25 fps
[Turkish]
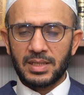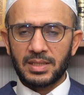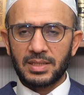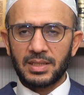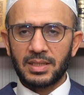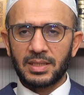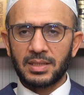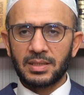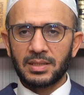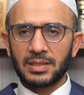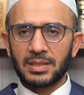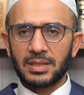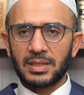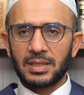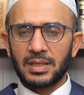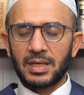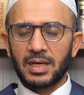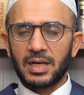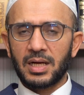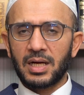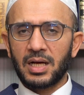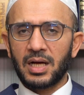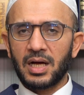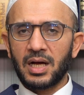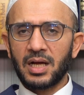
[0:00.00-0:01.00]
Zaten
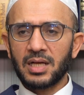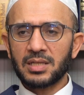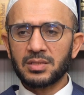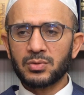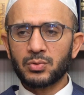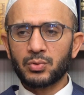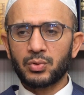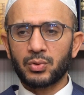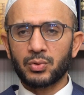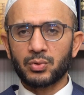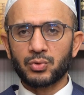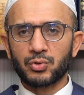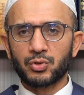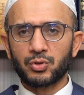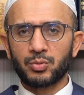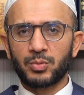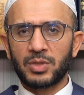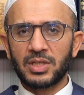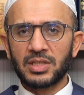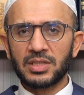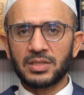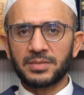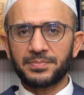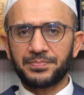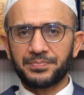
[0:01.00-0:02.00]
az
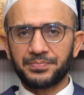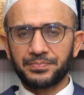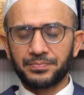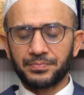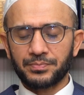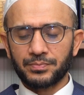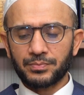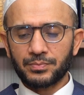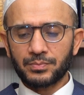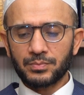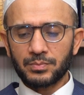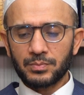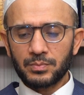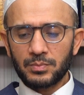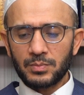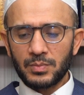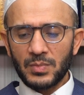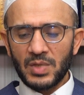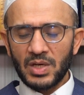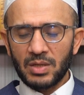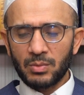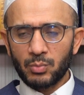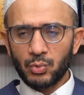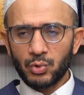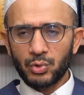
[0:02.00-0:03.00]
konuşmak
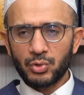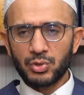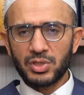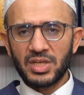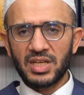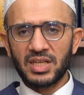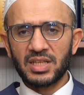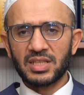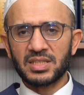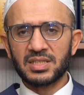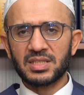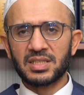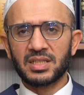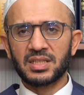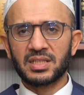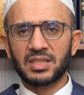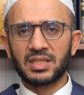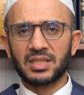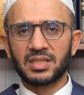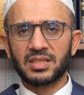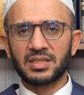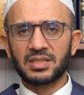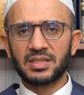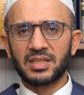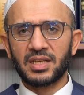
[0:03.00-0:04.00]
bu güzel
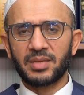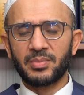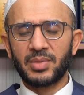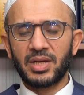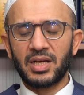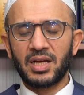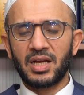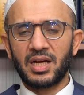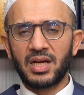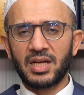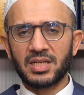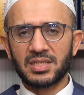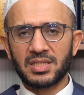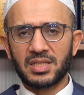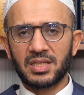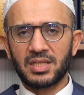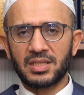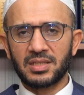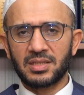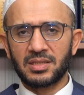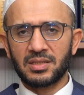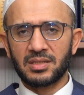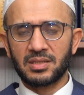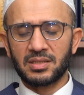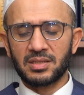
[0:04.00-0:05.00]
insanların temel
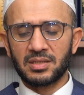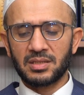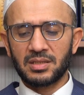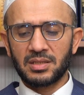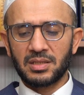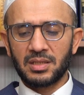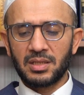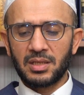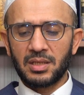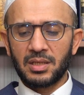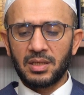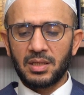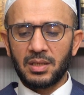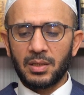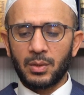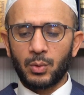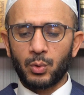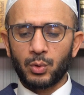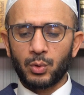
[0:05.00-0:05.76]
hasletidir.